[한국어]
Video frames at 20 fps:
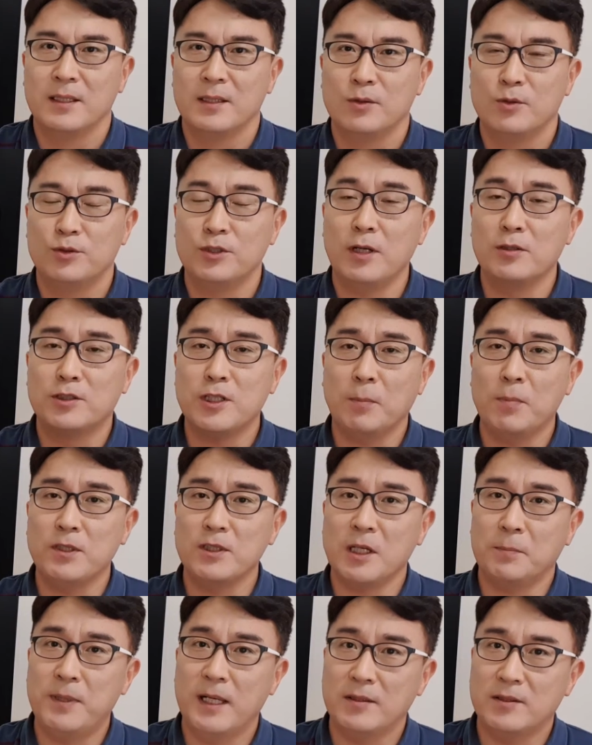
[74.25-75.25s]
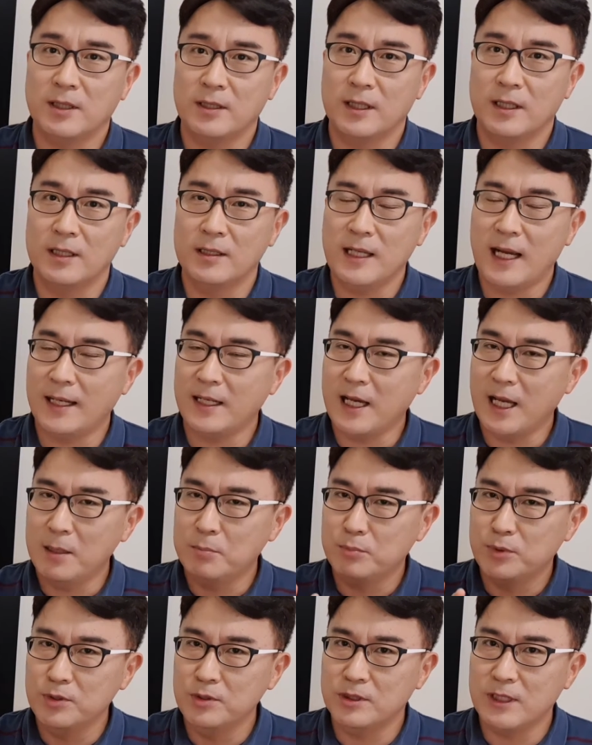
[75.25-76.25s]
우선 첫 번째 패턴은 하나의
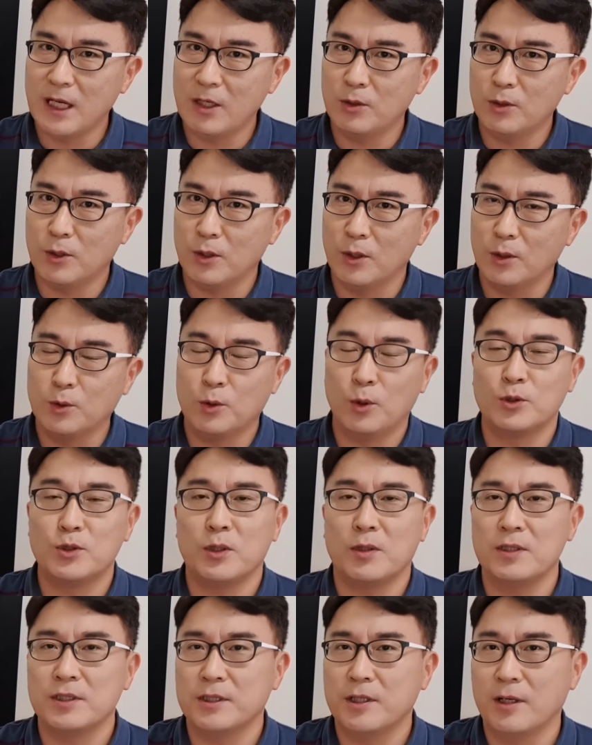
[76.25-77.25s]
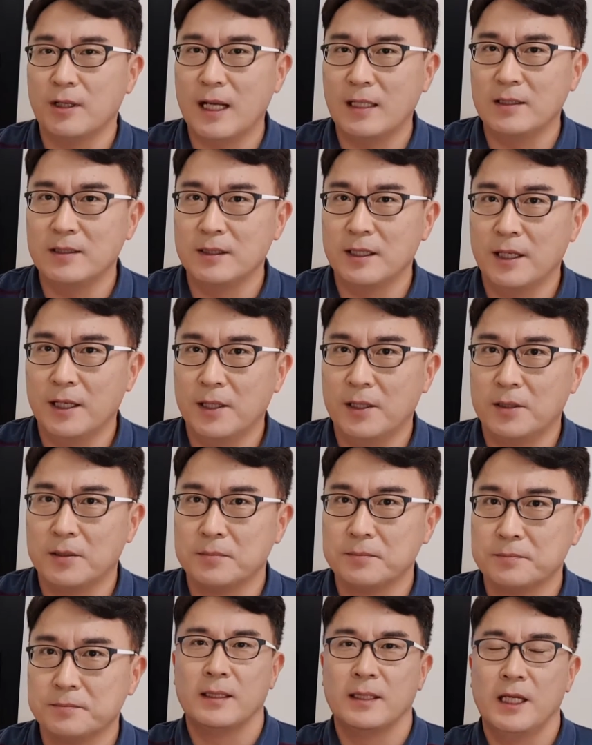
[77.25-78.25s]
문장으로 고정을 시켜놨는데요.
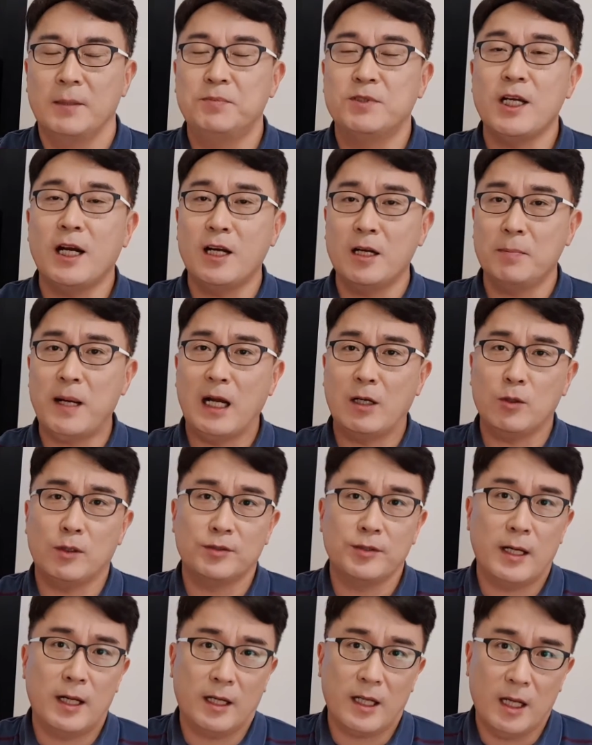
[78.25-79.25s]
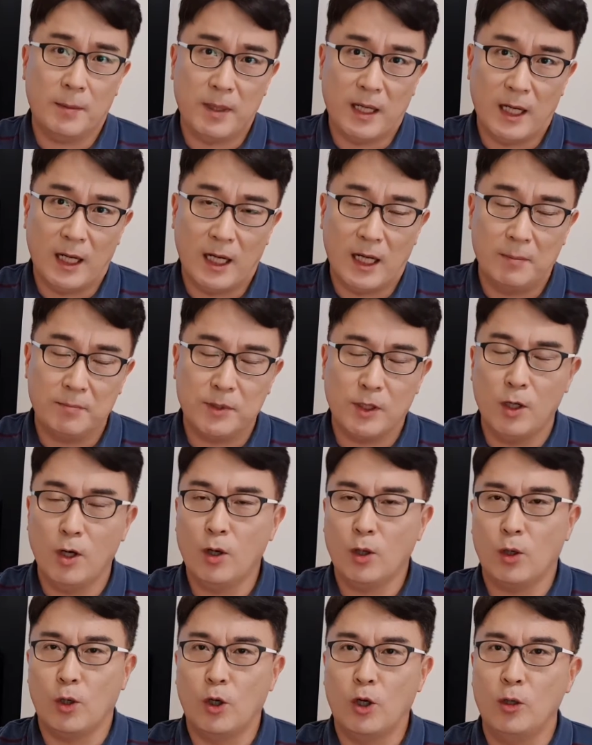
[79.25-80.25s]
입장을 바꿔 생각해봐.
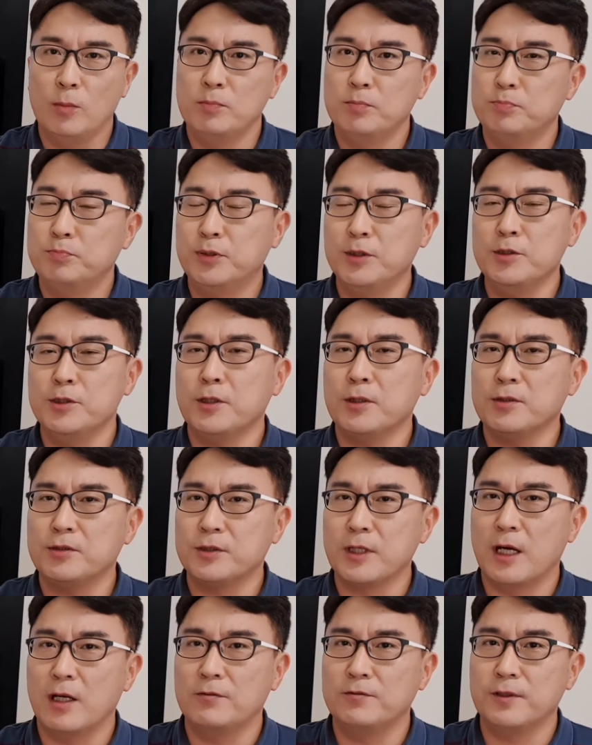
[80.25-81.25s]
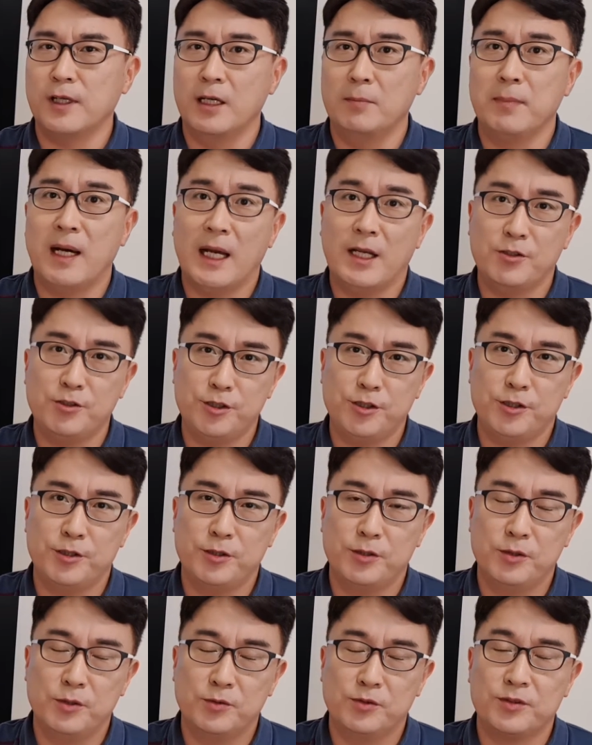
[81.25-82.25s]
영어로 Put yourself in my
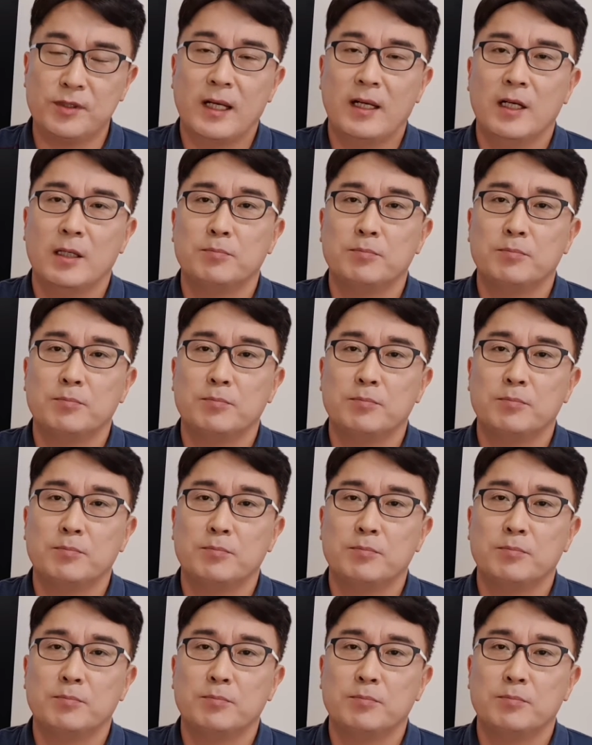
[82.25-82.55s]
shoes.